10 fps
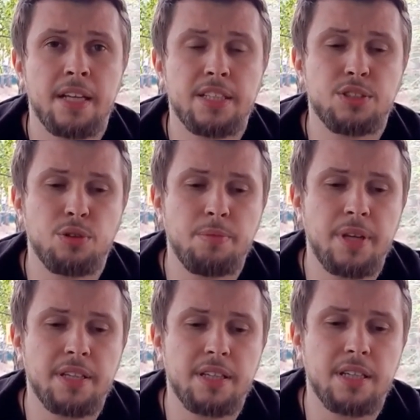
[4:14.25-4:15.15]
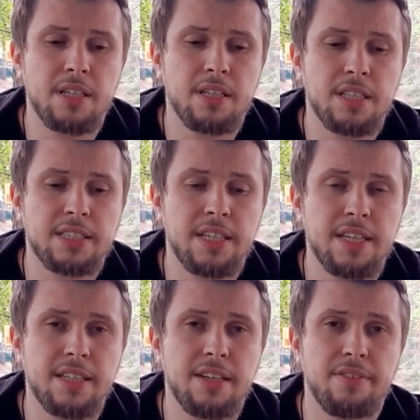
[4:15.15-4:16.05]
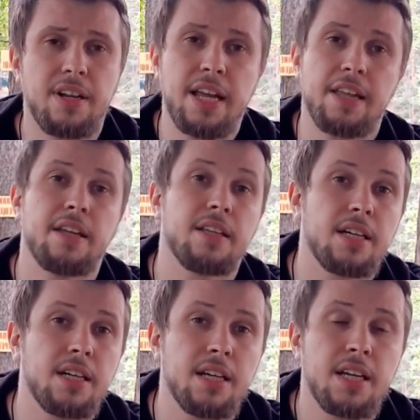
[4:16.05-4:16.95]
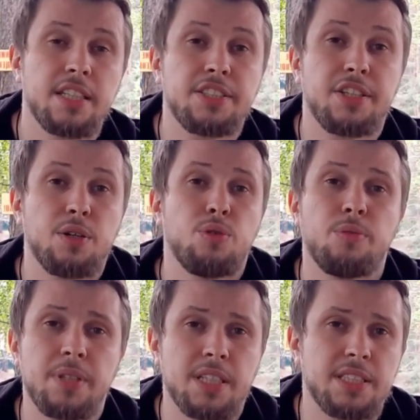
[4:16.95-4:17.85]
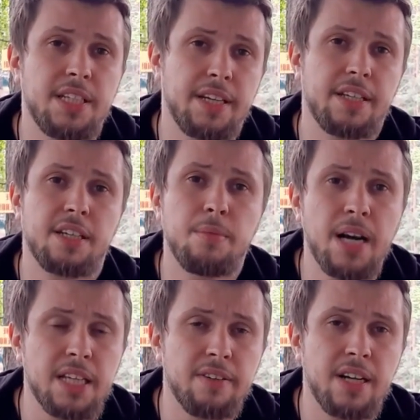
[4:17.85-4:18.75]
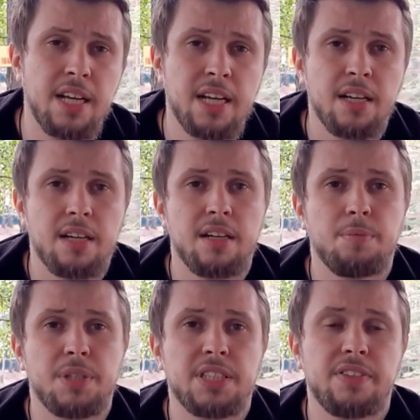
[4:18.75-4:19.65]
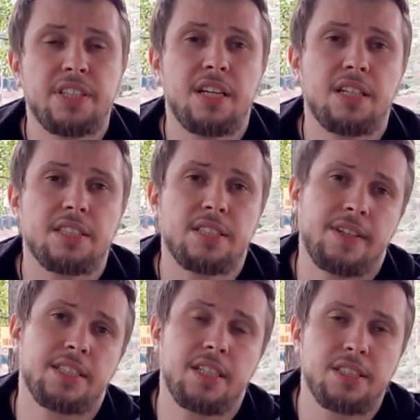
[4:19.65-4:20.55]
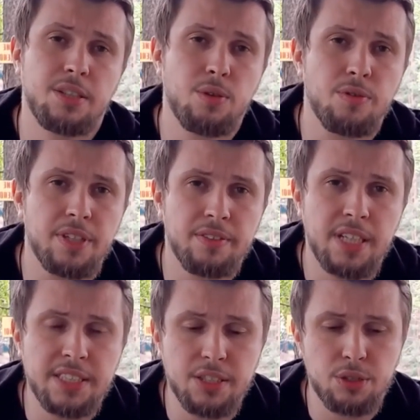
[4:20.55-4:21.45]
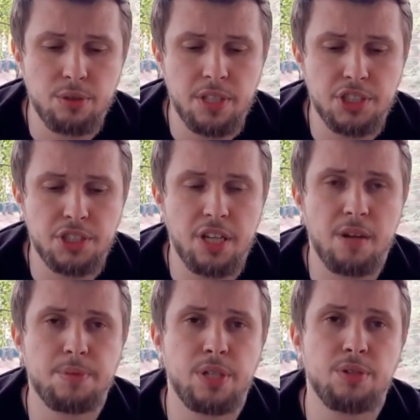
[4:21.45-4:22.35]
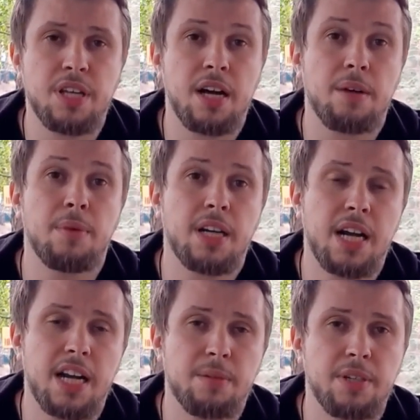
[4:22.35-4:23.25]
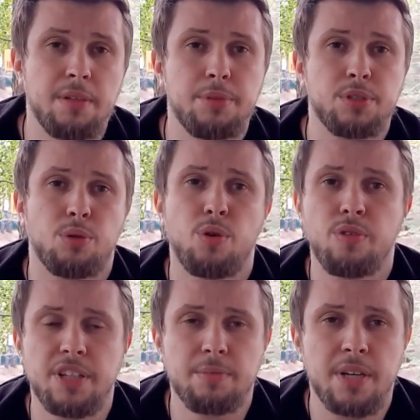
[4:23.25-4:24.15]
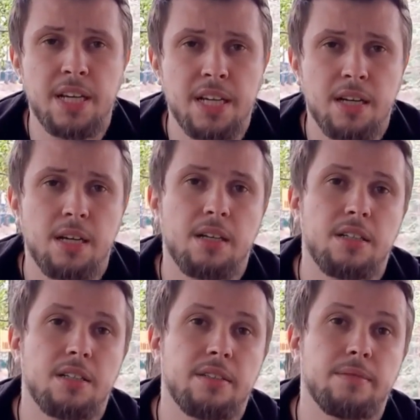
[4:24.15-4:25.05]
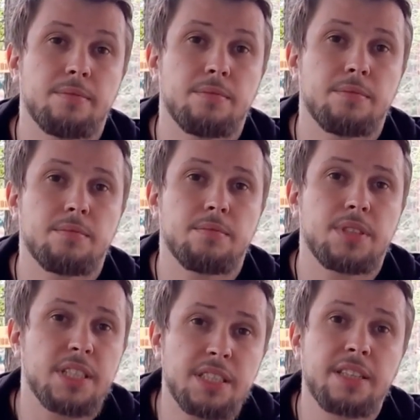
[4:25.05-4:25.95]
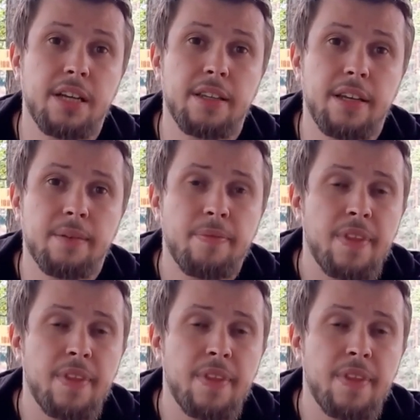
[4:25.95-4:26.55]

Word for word: инструмента оказания давления на схигумена Сергея Романова, а, представители светской церковной власти, что я считаю абсолютно аморальным и бездуховным а, с их стороны.